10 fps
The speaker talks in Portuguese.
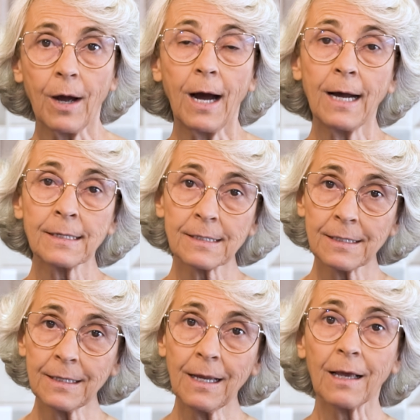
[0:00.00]

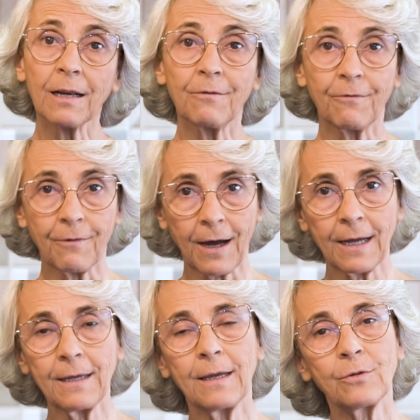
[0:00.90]
Assim, ela
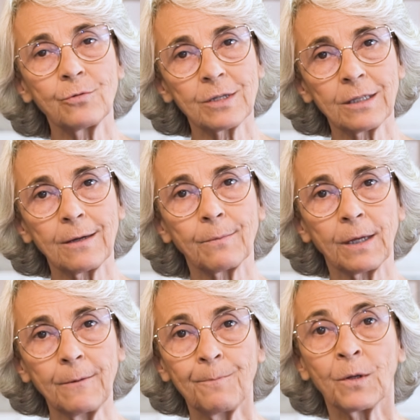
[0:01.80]
vai reduzir
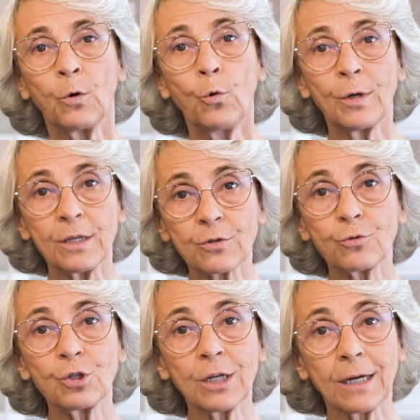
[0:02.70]
também o risco
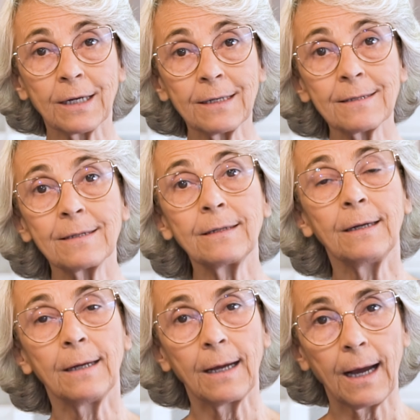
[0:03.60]
de câncer
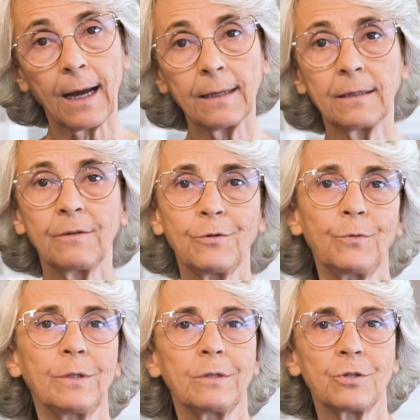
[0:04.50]
a nível
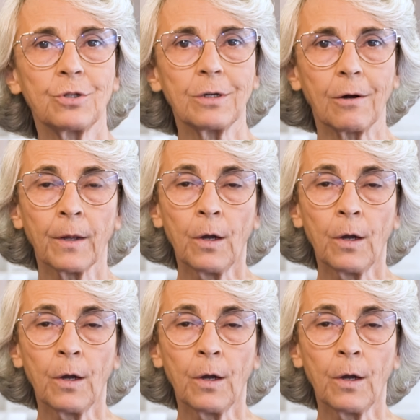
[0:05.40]
intestinal.